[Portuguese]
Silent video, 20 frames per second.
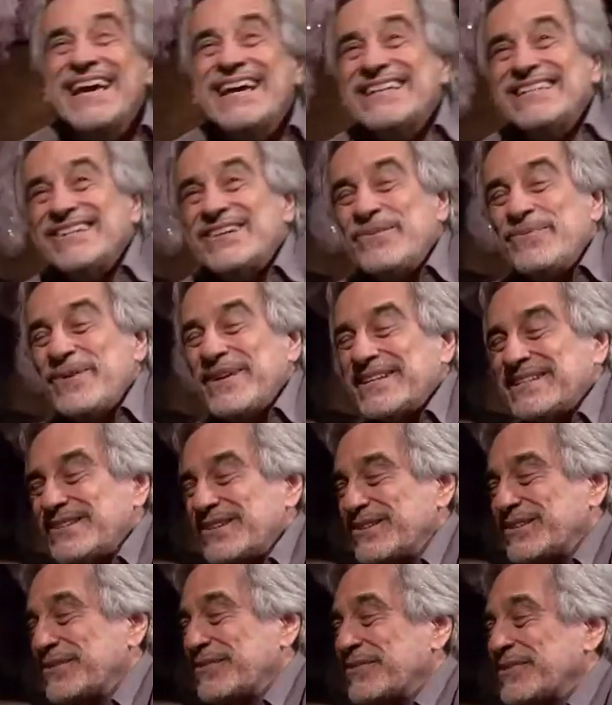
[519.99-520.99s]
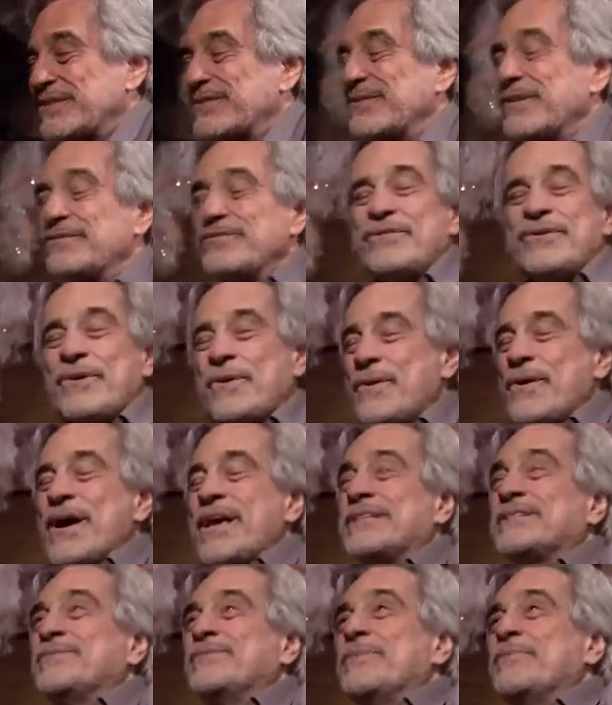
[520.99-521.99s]
Essa comparação que você fez com o avião é
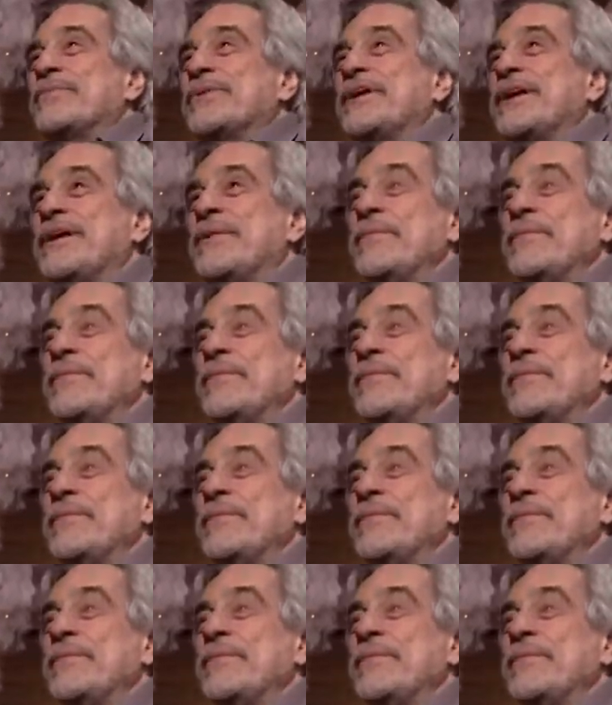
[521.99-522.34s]
ótima, é, porque